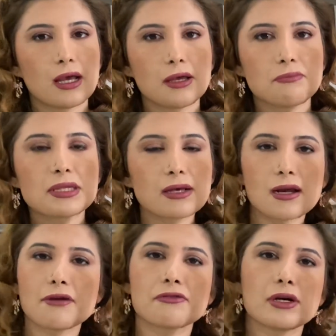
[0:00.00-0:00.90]
E, bir
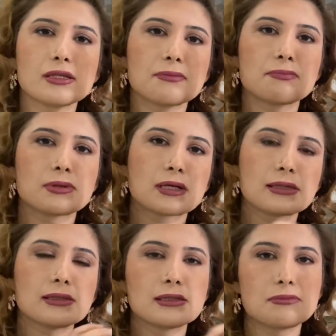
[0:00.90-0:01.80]
tarafta alıp
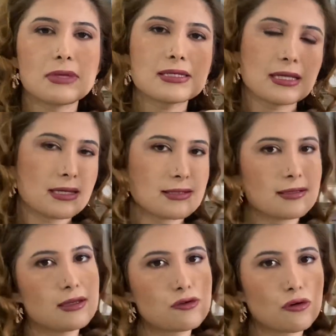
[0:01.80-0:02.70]
kadının
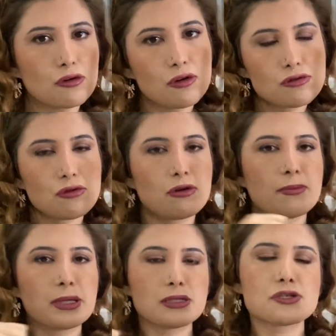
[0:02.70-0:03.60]
meselesine sokuyor,
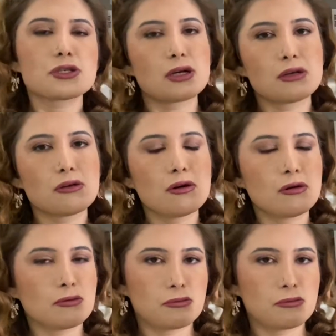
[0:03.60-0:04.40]
sonra beni çıkarıyor,